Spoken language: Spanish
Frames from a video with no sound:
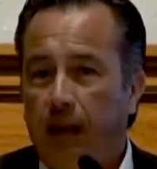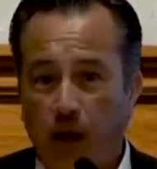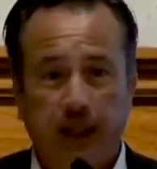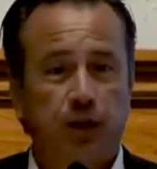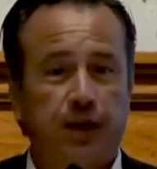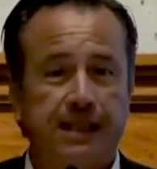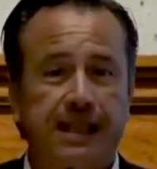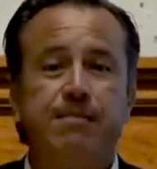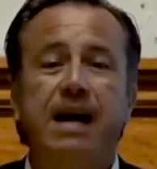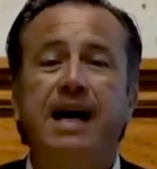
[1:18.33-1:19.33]
el nuestro, que
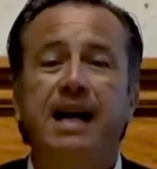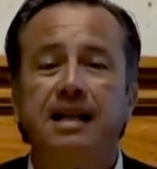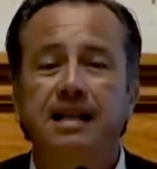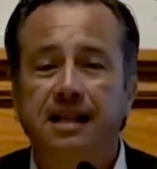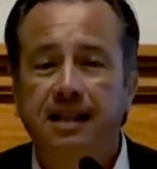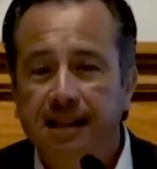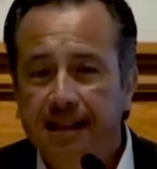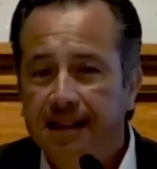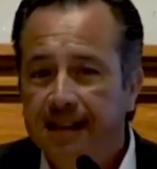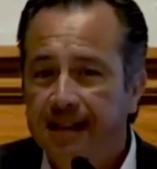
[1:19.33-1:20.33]
es el más grande
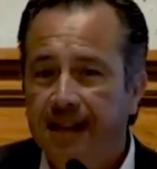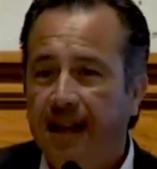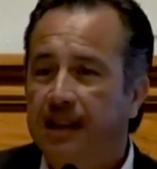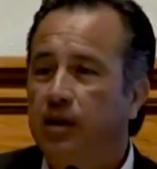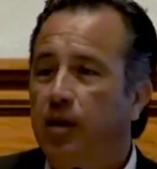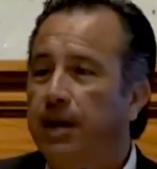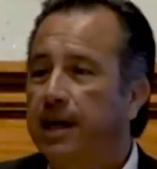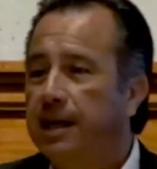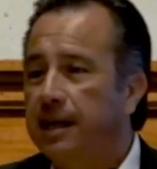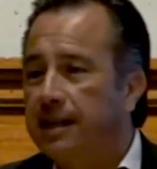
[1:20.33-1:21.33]
de
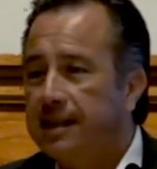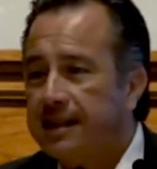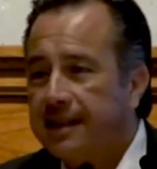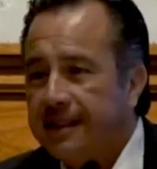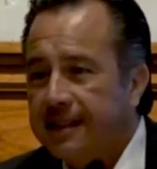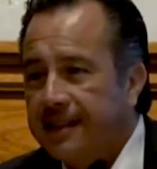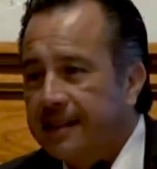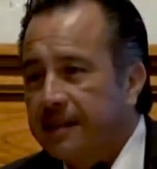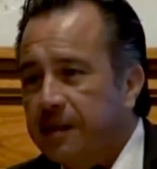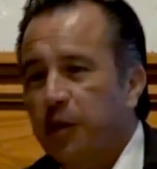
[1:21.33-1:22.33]
Latinoamérica.
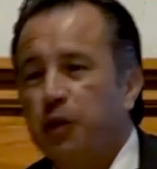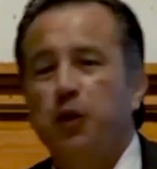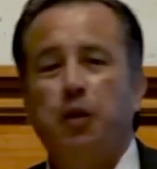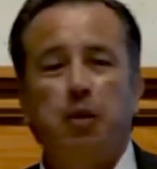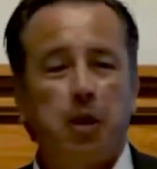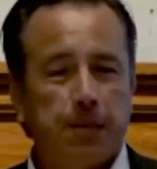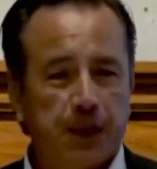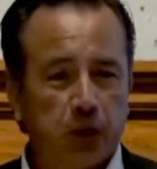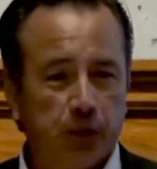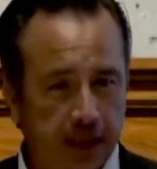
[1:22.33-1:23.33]
¿Cómo no lo vamos a
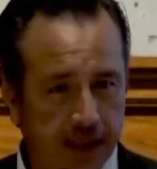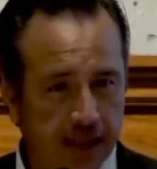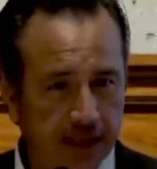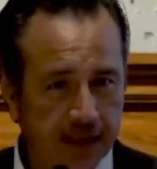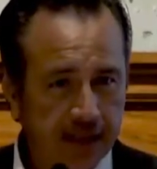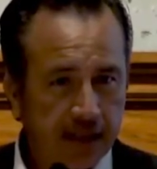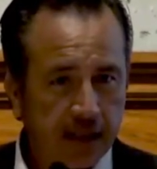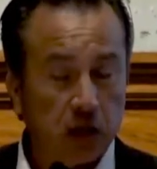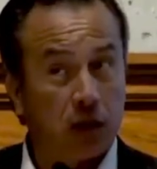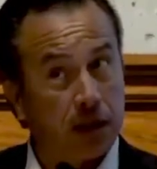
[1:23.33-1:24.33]
presumir?
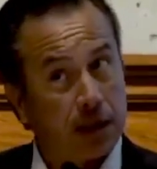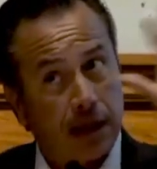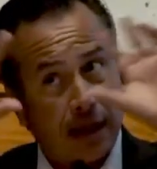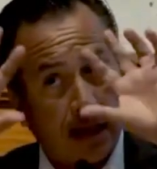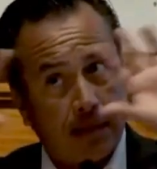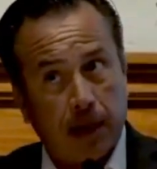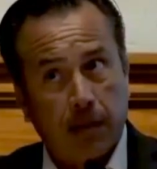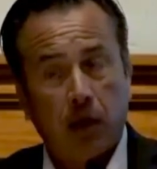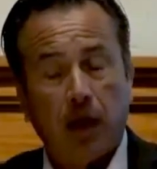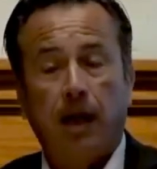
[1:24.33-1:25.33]
Entonces le
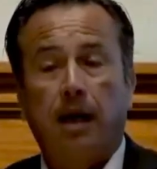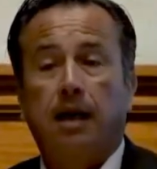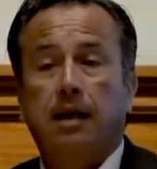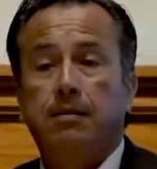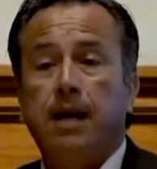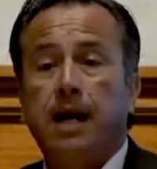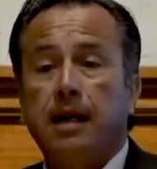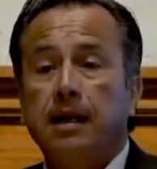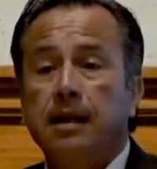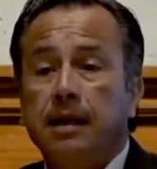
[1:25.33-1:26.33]
cambiamos la
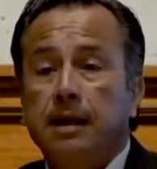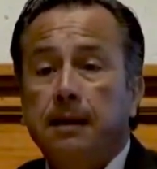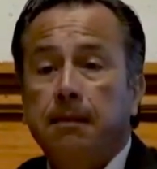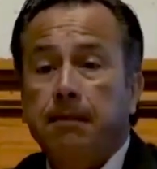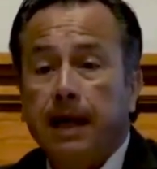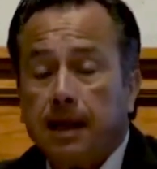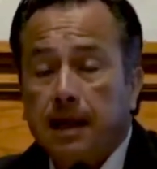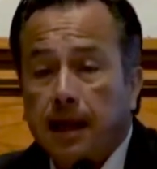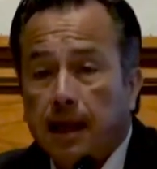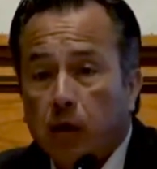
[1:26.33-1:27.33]
imagen, va a
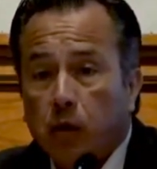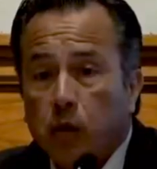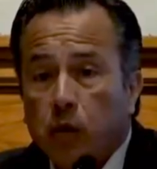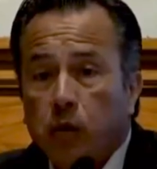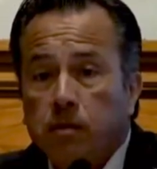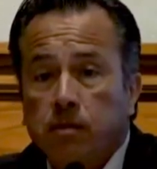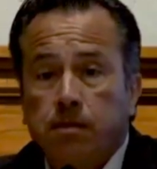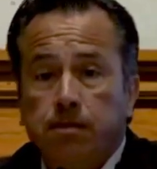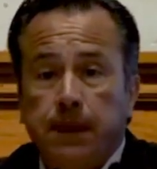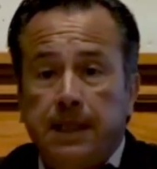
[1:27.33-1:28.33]
tener
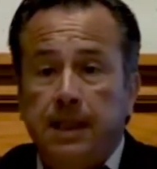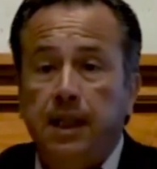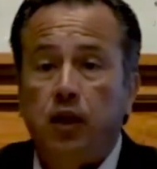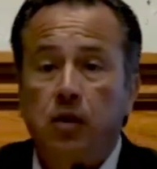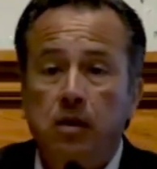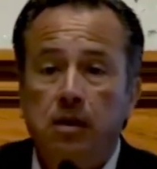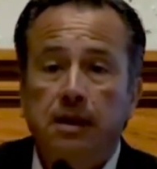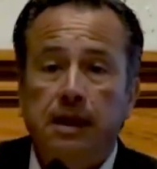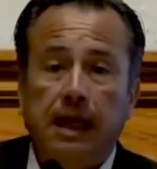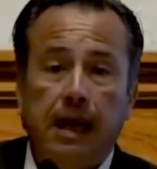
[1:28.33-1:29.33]
un pasillo
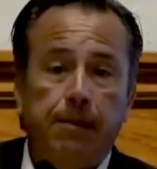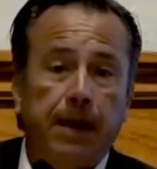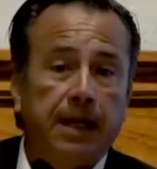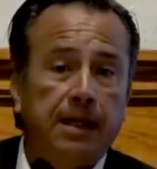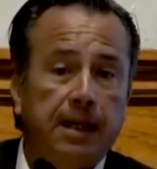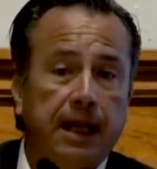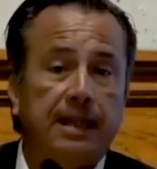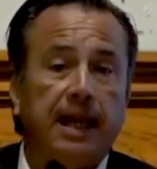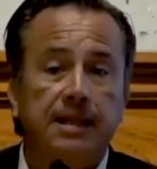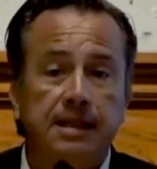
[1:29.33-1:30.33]
en la parte de
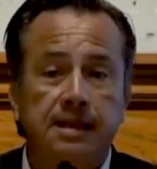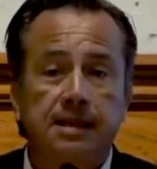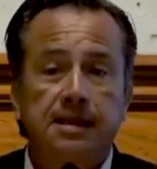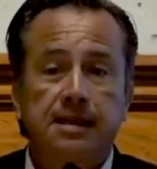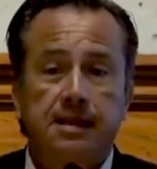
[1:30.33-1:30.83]
atrás,